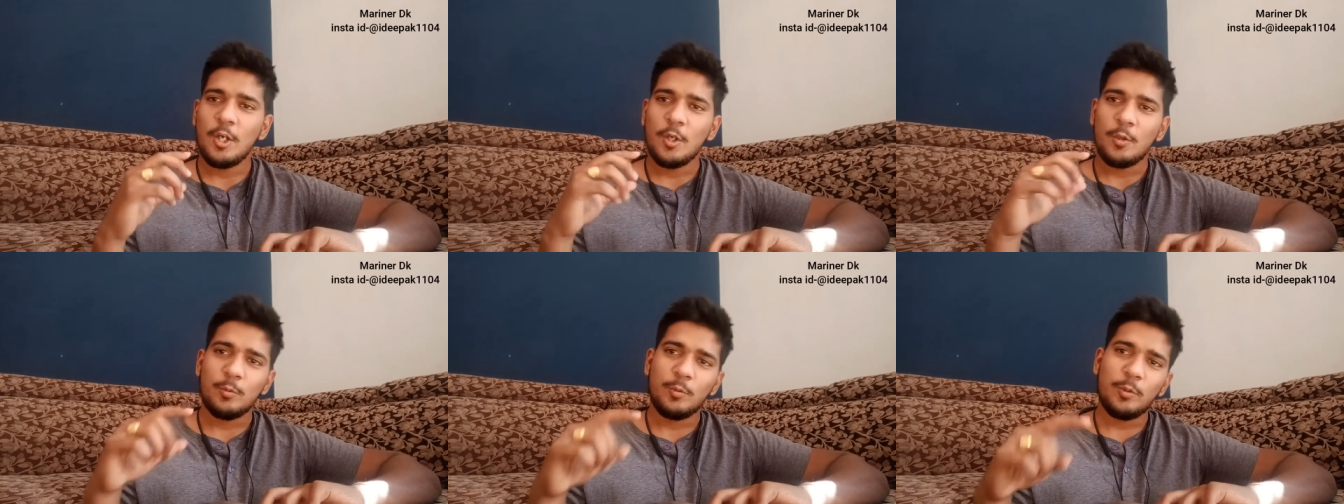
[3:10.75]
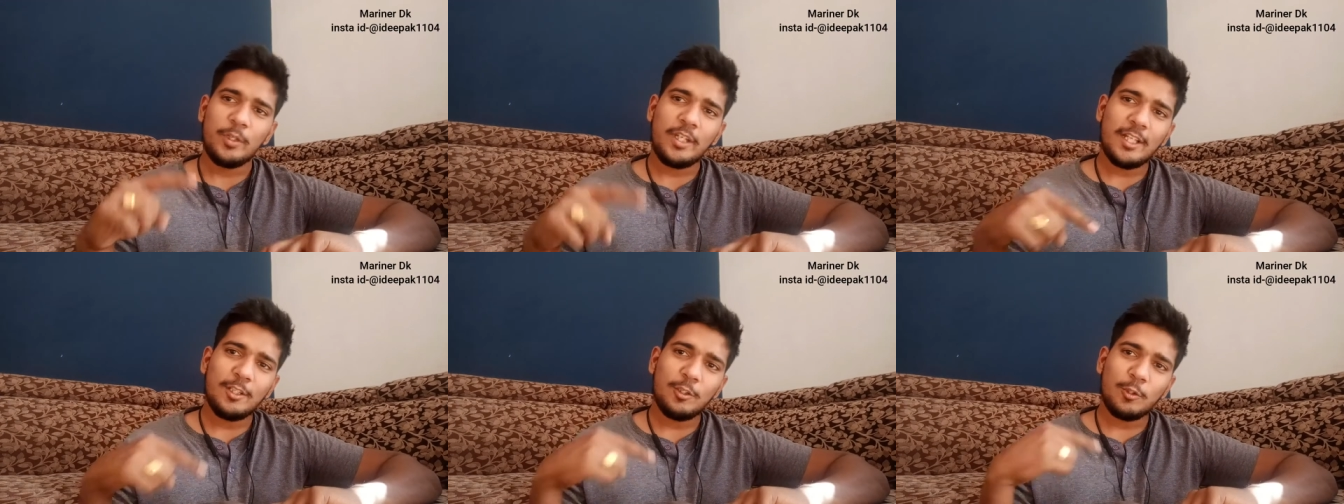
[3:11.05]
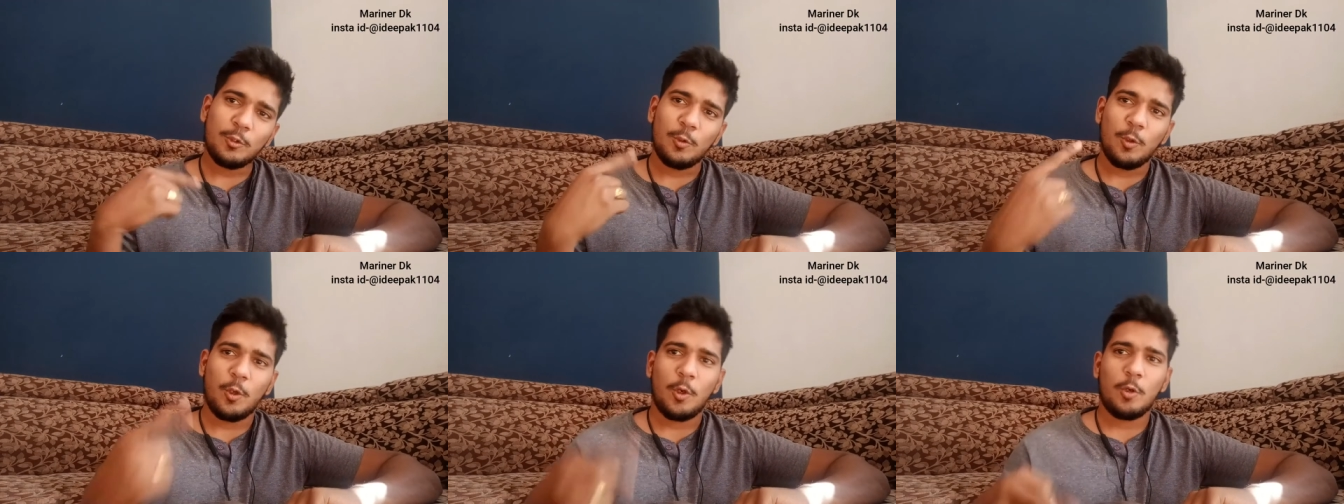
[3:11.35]
वो या तो
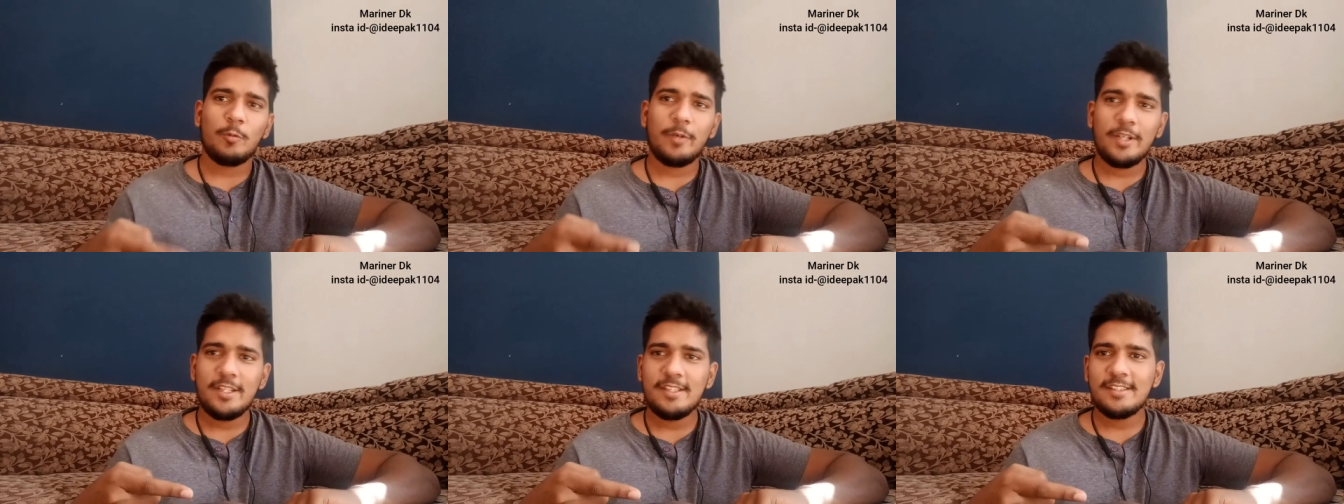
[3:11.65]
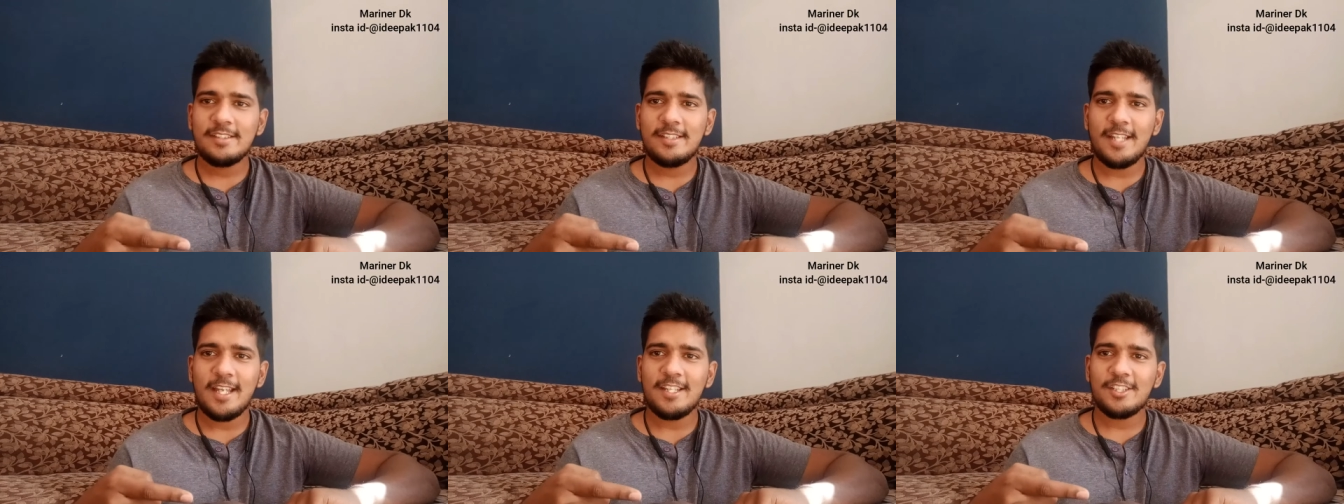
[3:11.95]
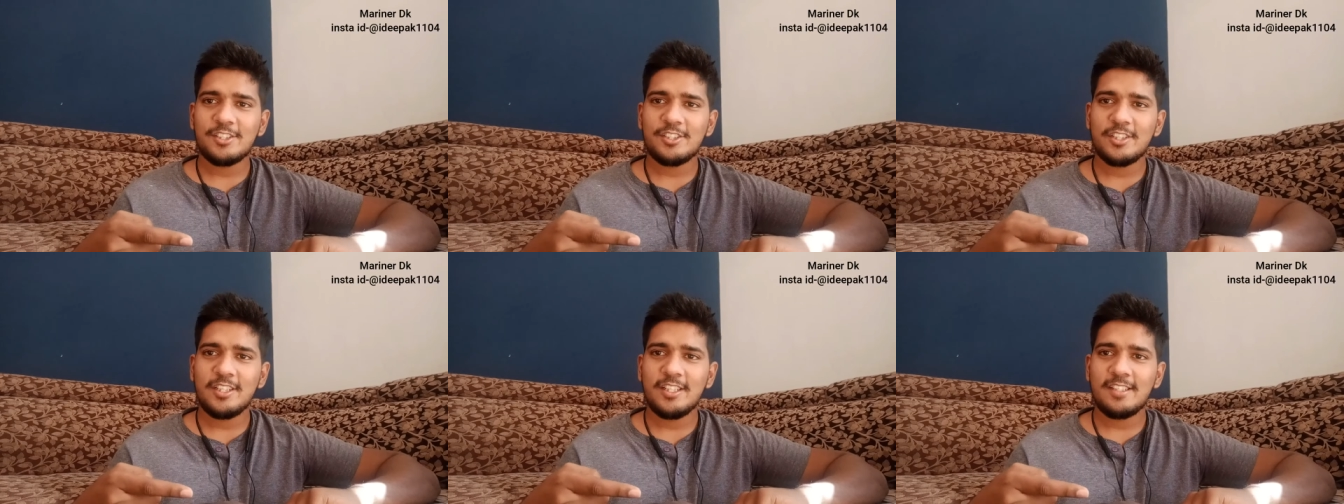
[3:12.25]
क्लॉकवाइज
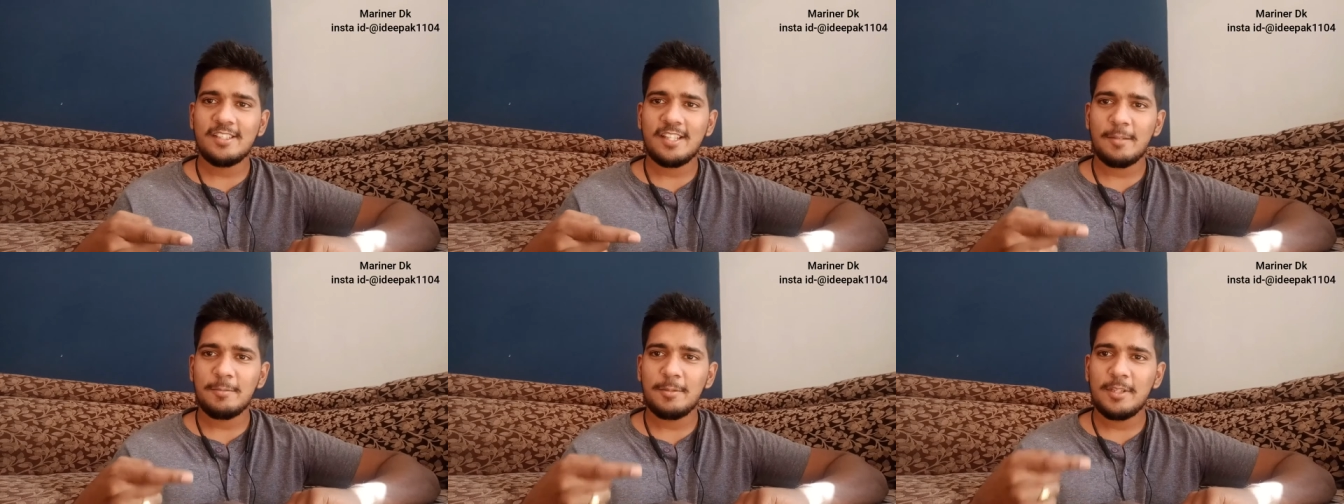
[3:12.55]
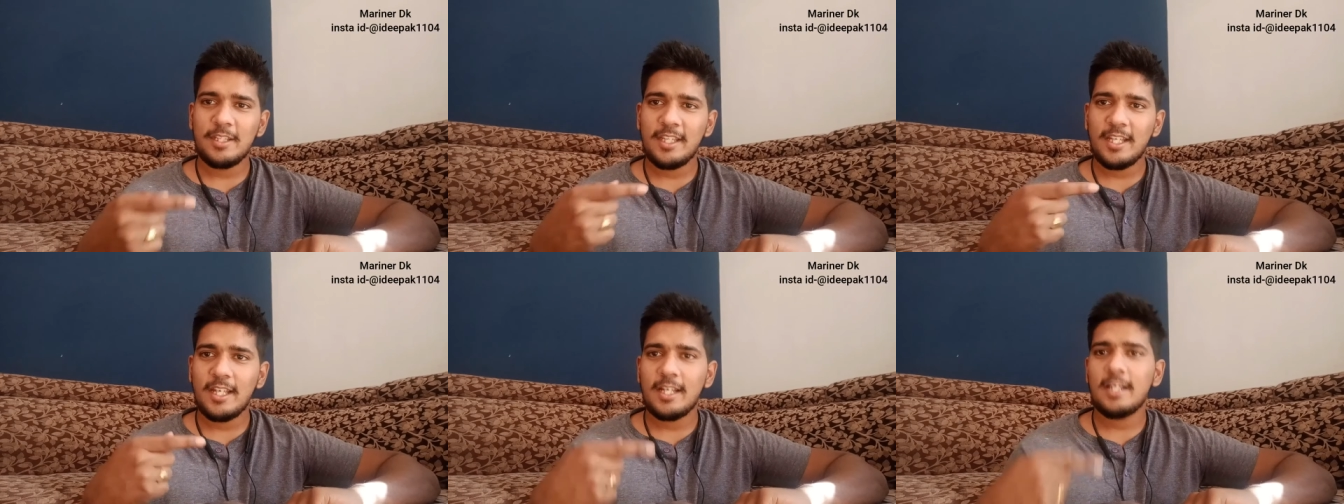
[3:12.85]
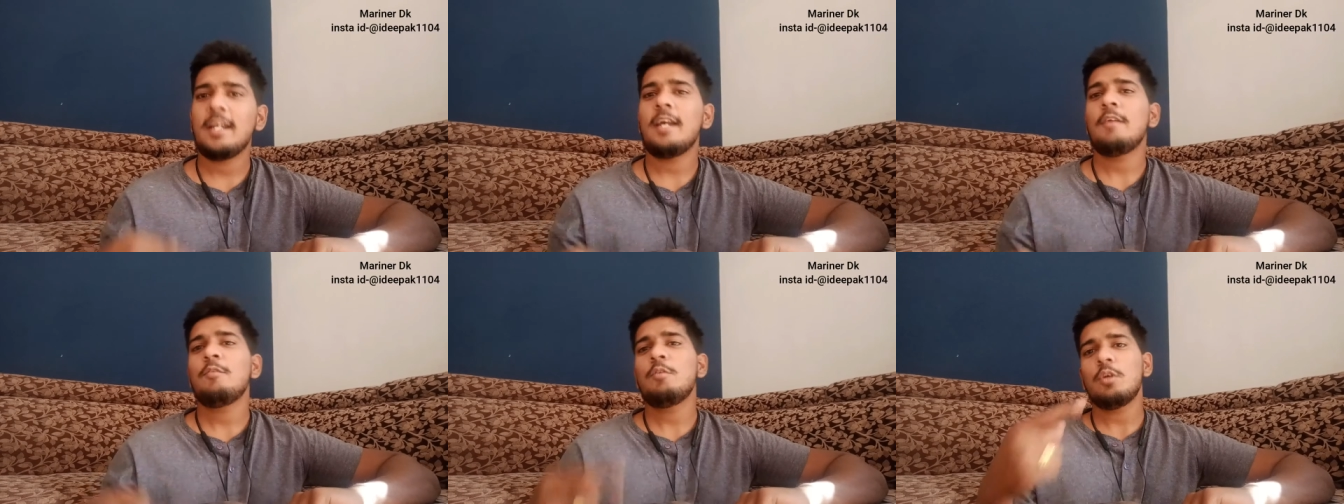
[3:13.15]
डायरेक्शन के हिसाब से किया
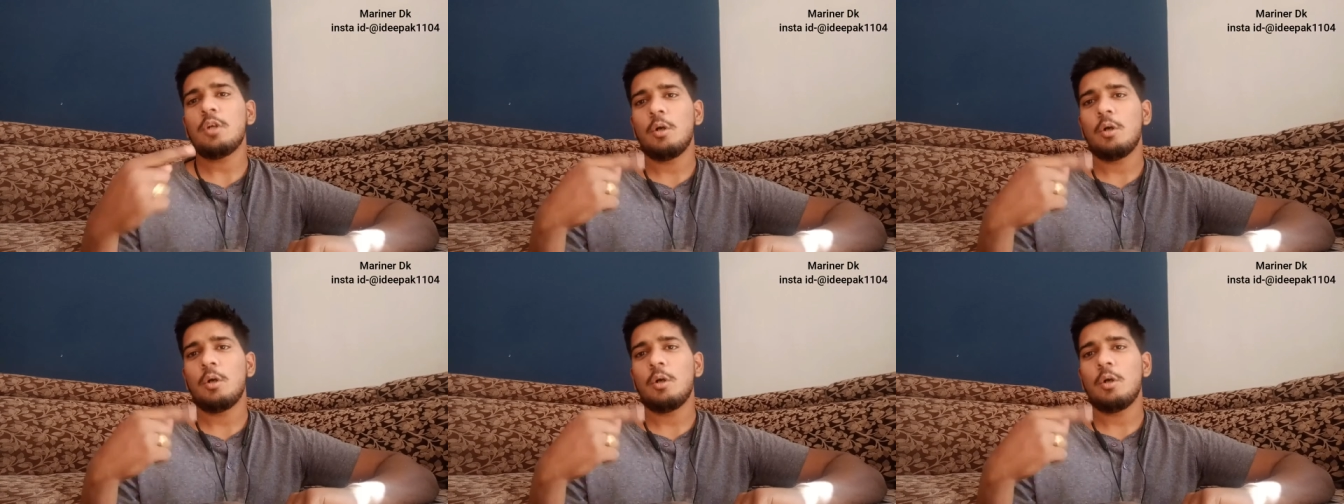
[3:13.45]
गया है वो